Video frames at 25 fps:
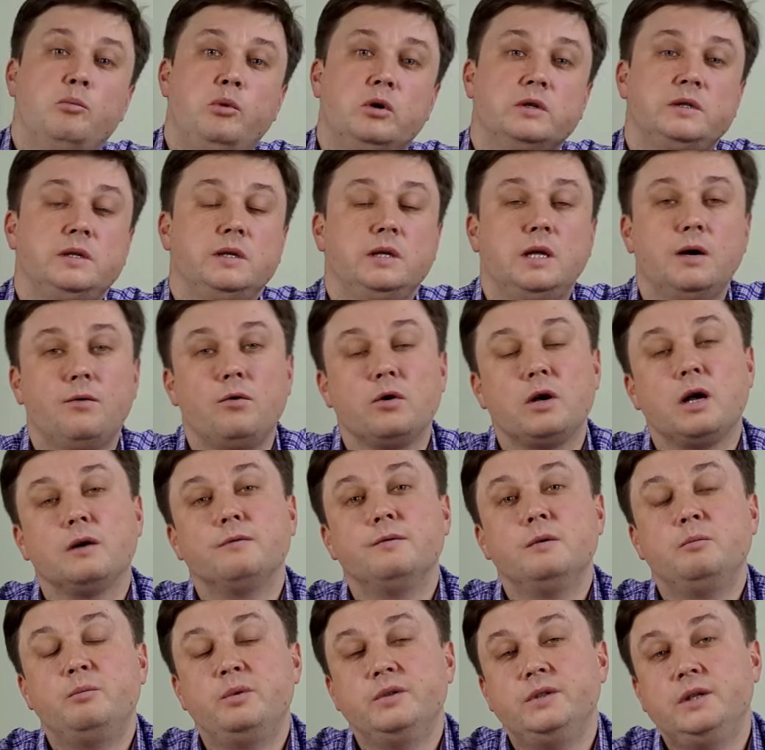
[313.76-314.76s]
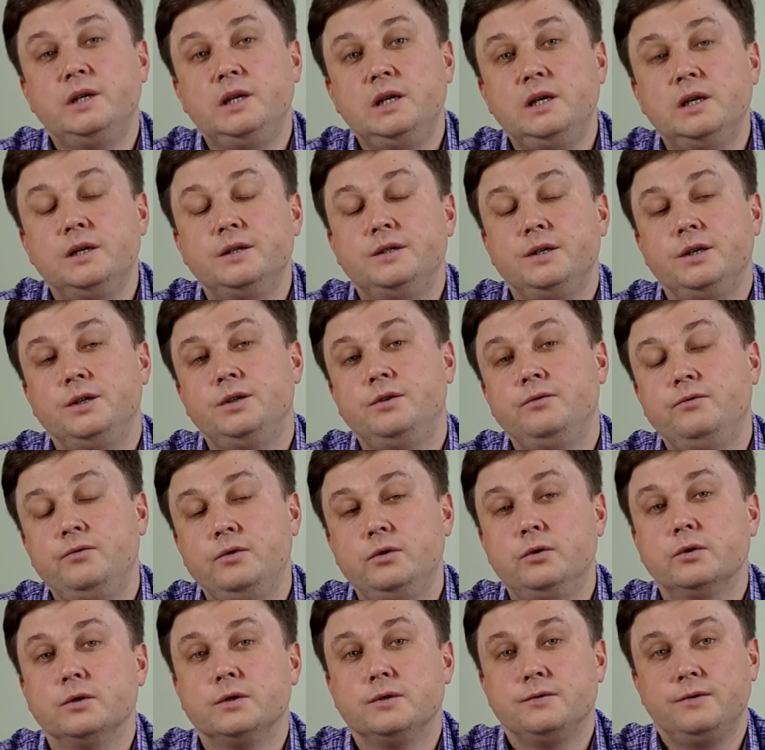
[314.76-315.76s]
После того, как вы поделились этим
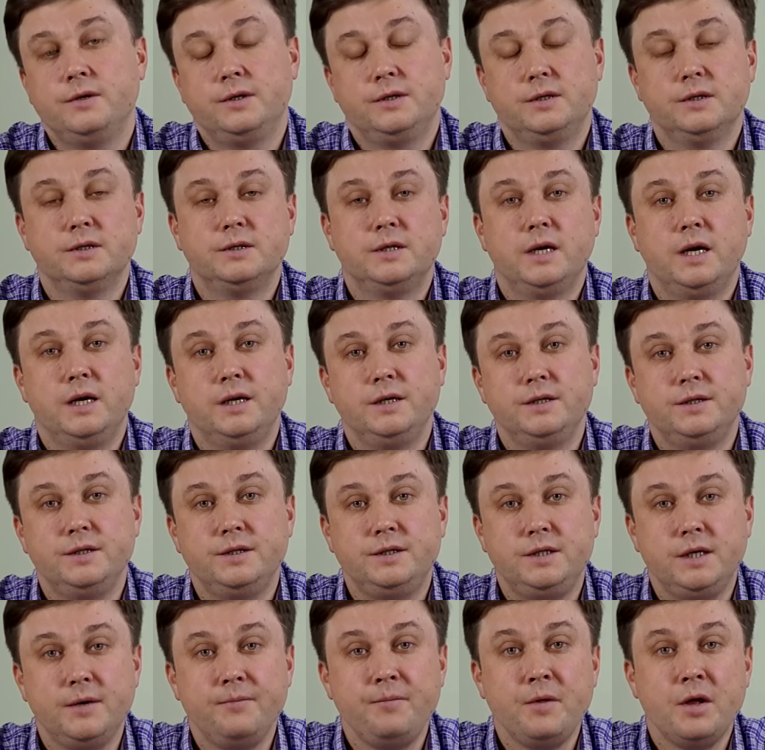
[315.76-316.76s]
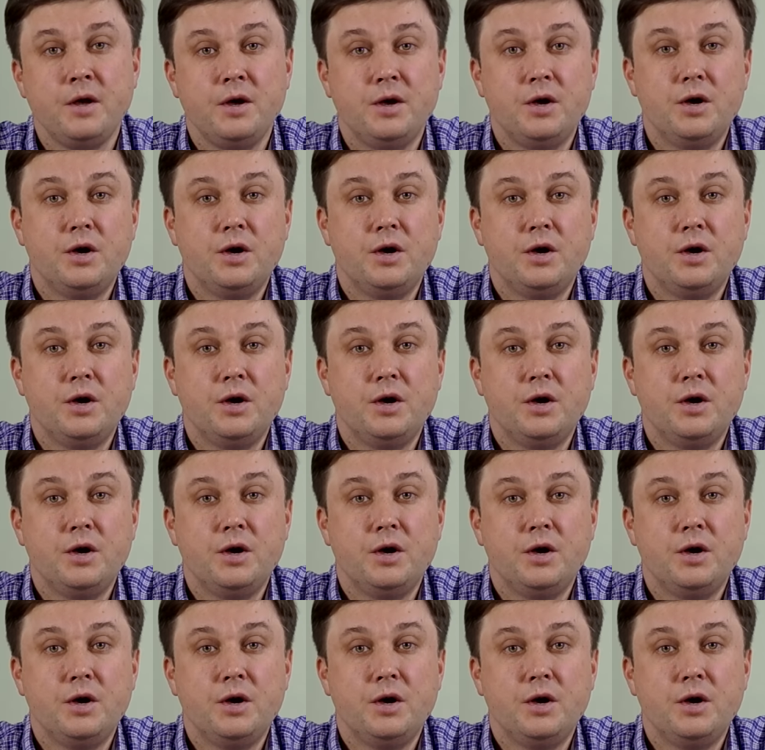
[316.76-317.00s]
видео в своей социальной сети,